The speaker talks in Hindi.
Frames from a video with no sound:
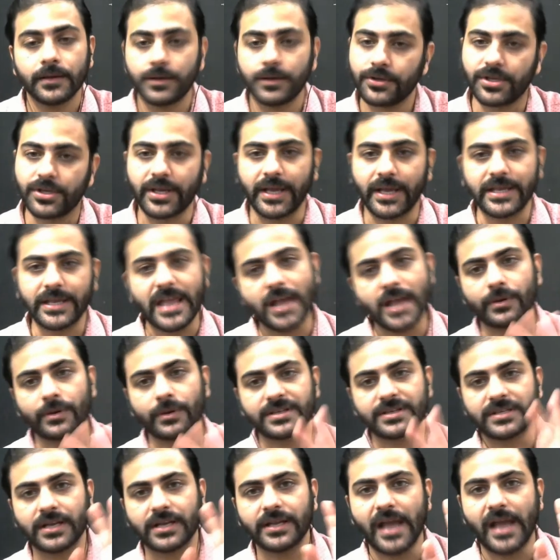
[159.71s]
ठीक है ये
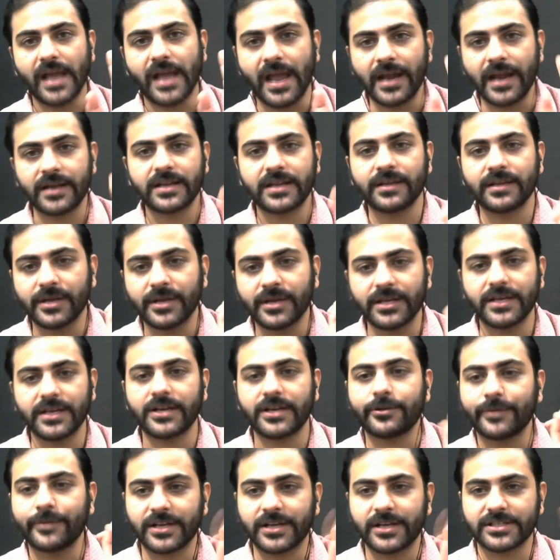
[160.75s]
क्वेश्चन है ये आई में नीट
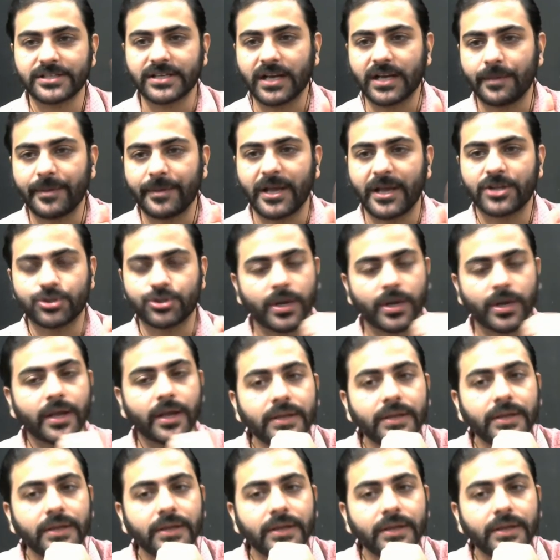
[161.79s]
में हर जगह पे आ चुका है